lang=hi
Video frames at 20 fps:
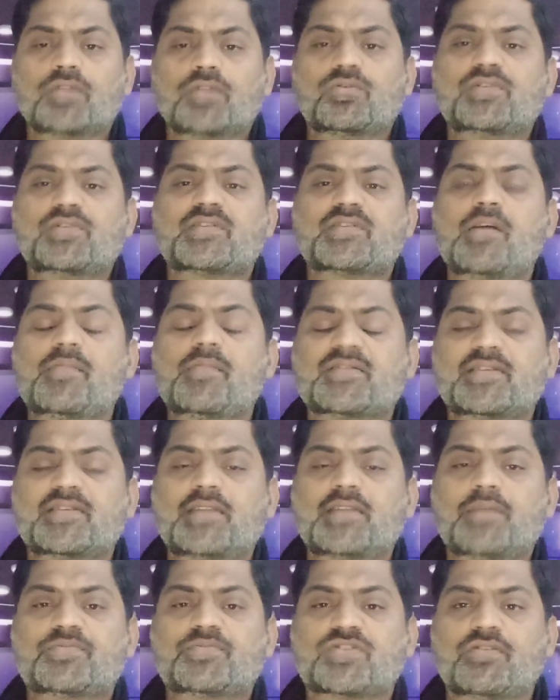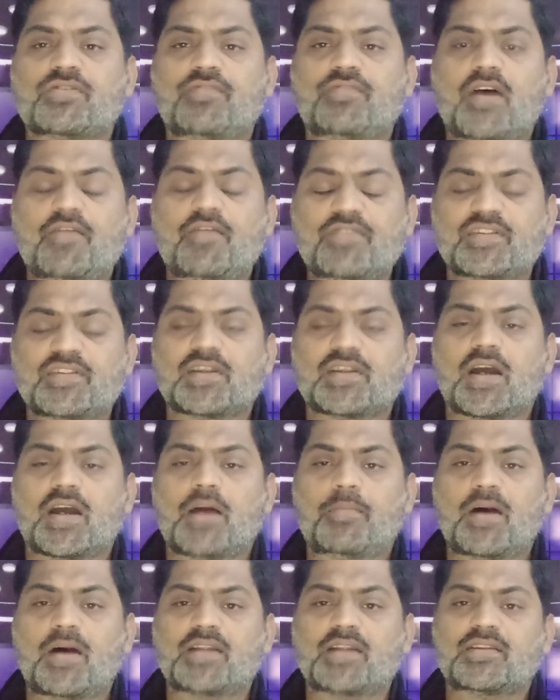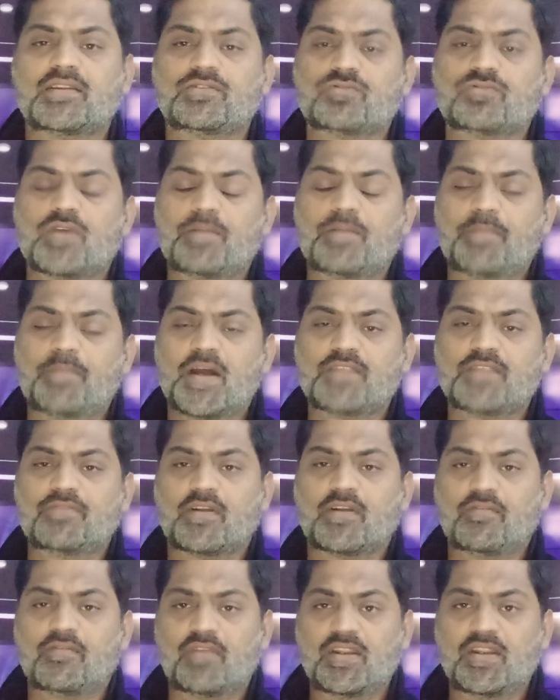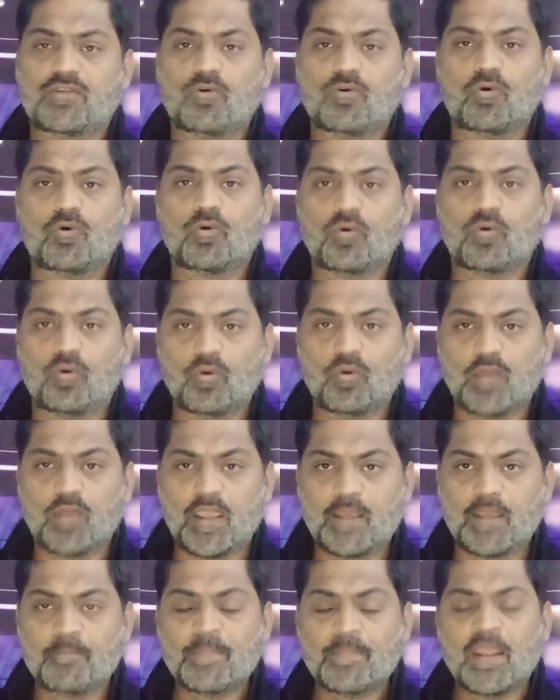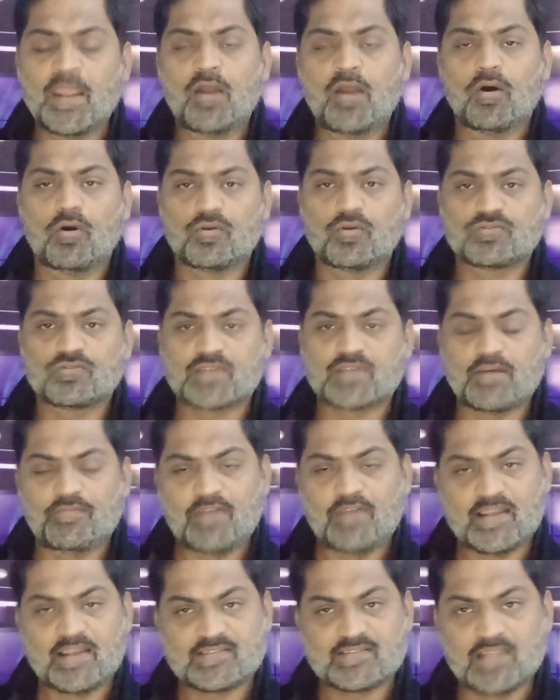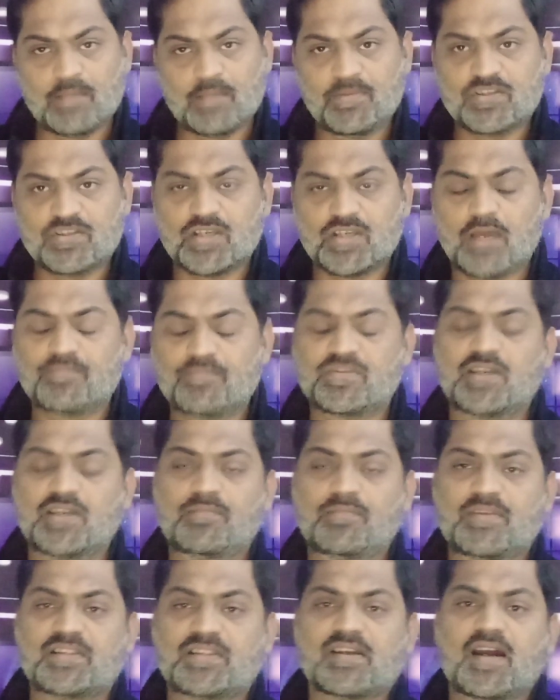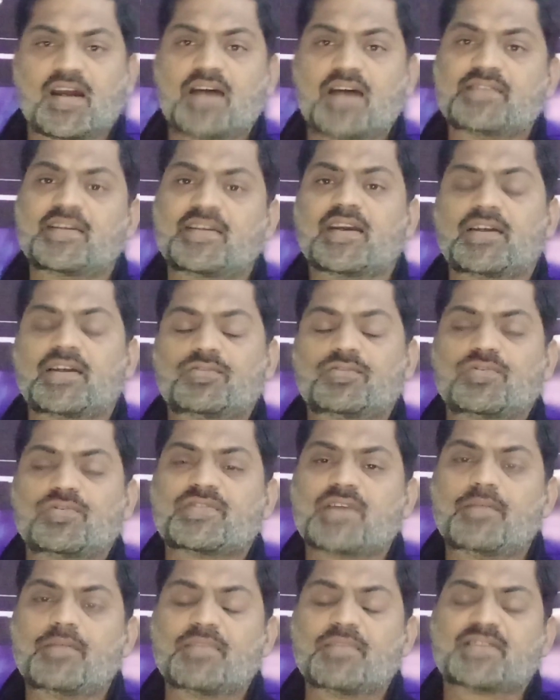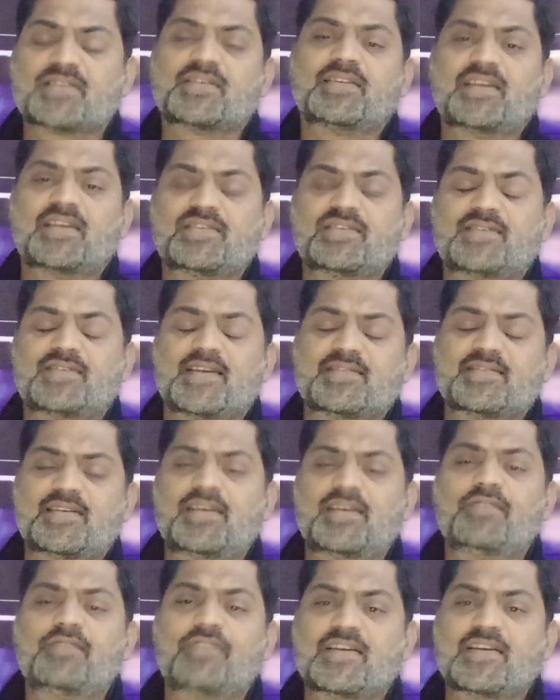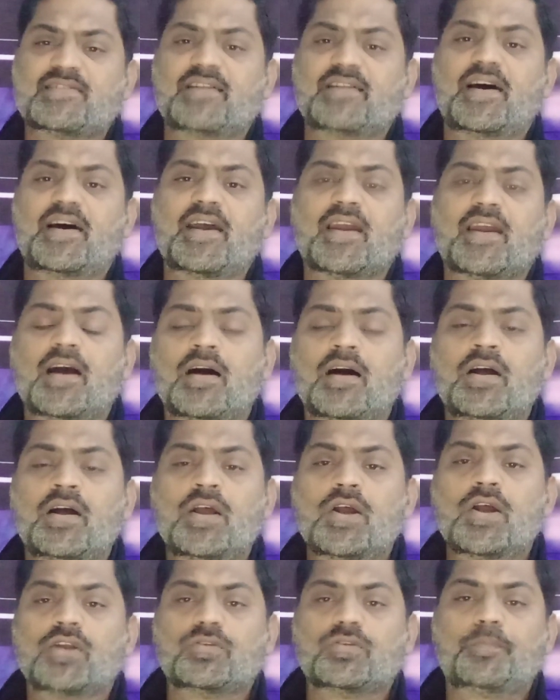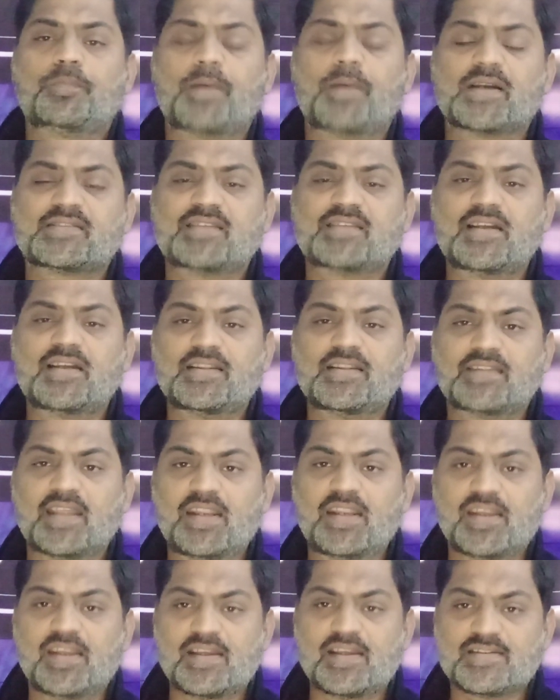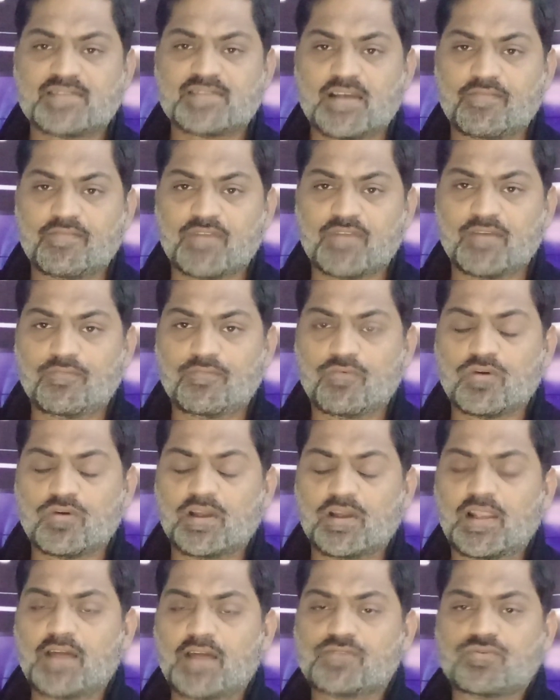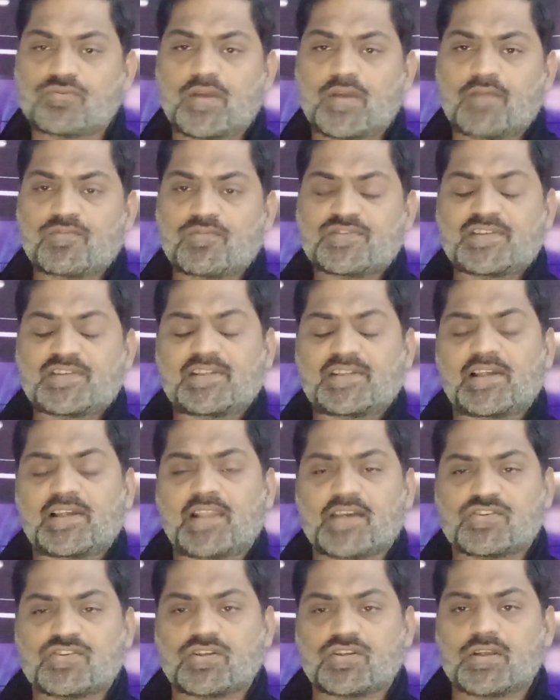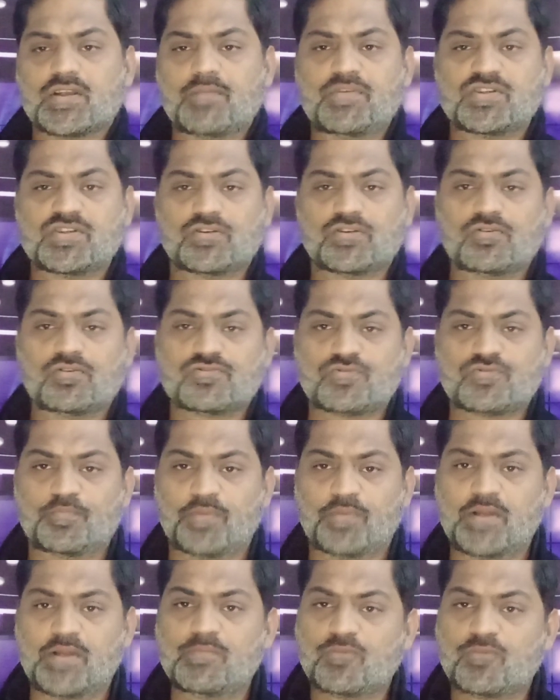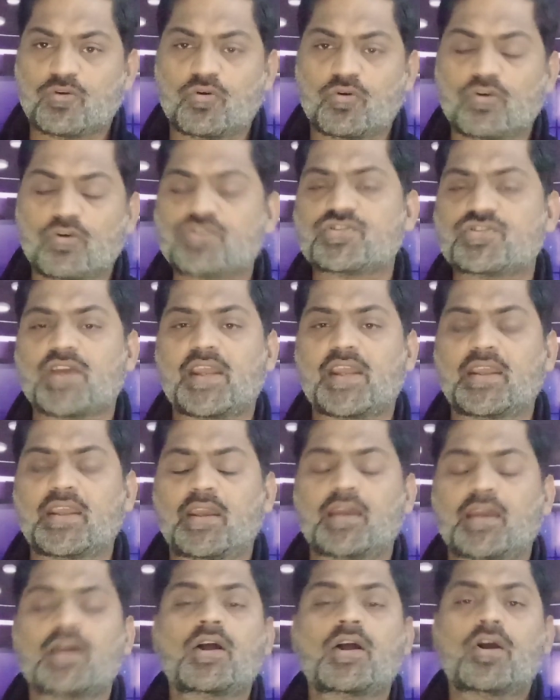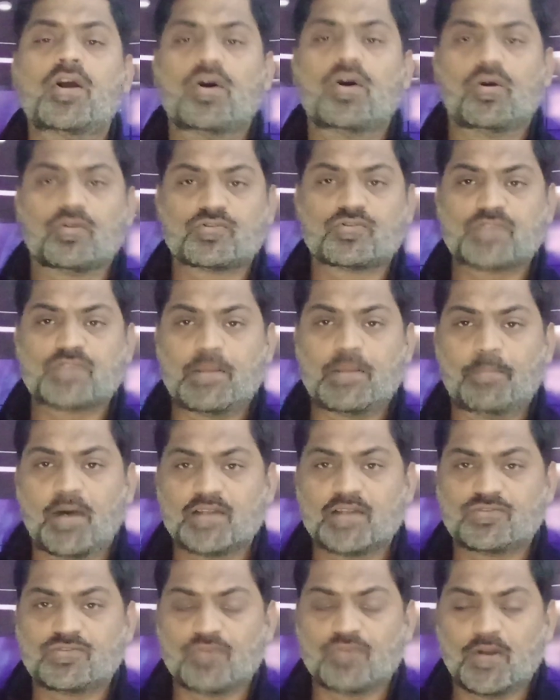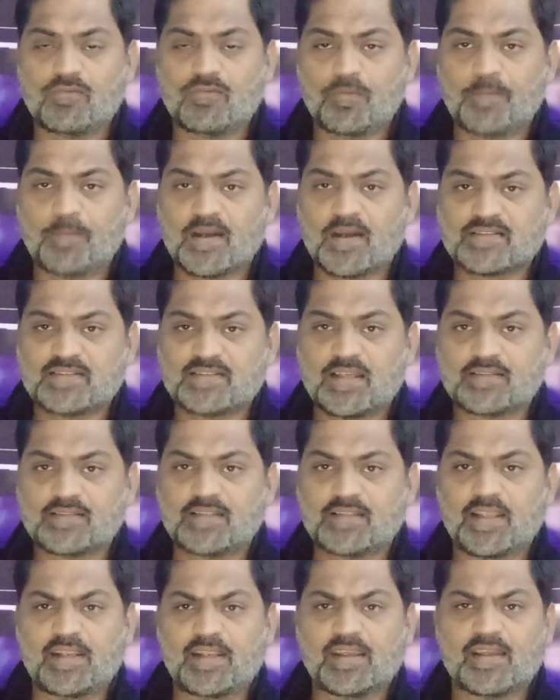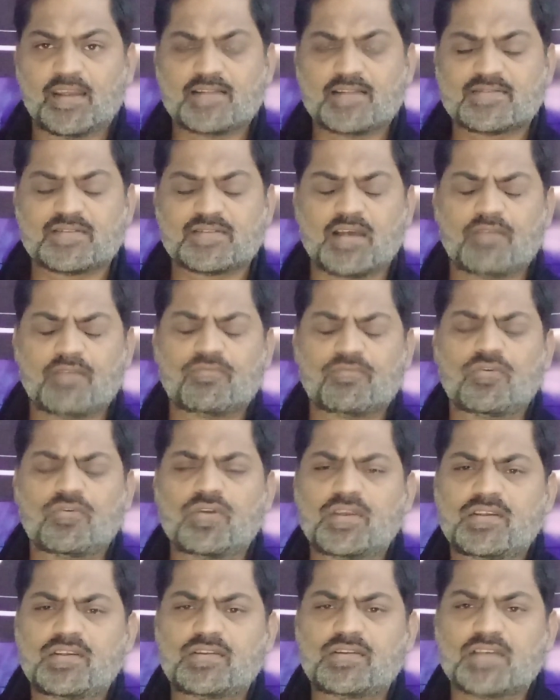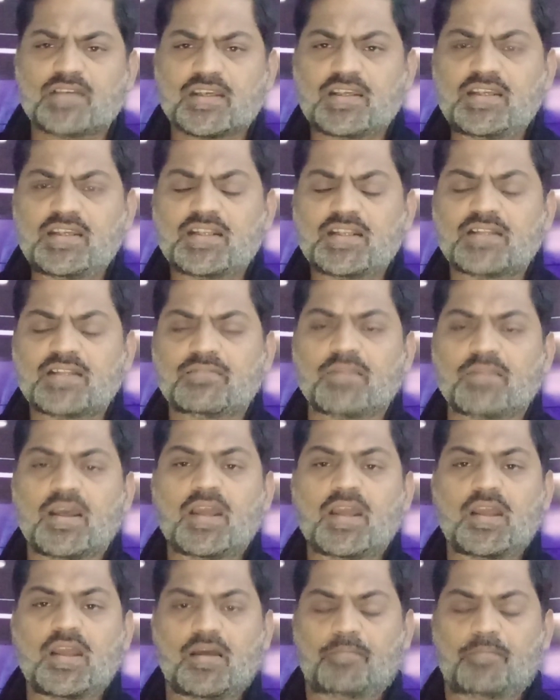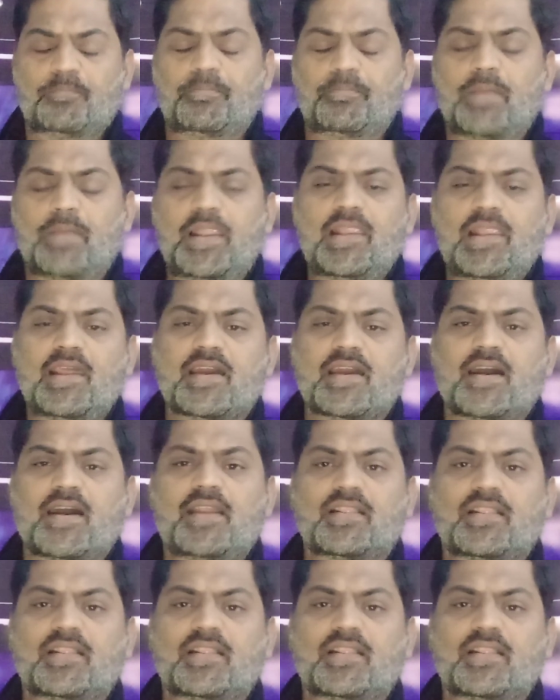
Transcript: तो इसका मकसद है शफाफ इंतबात जो है पाँच फरवरी को होंगे और उसका फैसला भी शाम छः बजे तक आ जाएगा तो इसका मकसद है जैसे ही फैसला आएगा तो पाकिस्तान तहरीक इंसाफ के वकला जो है वो सीधा इलेक्शन कमीशन और सुप्रीम कोर्ट जाएंगे और उसके बाद जो है वो पाकिस्तान तहरीक इंसाफ को यकीन बल्ले का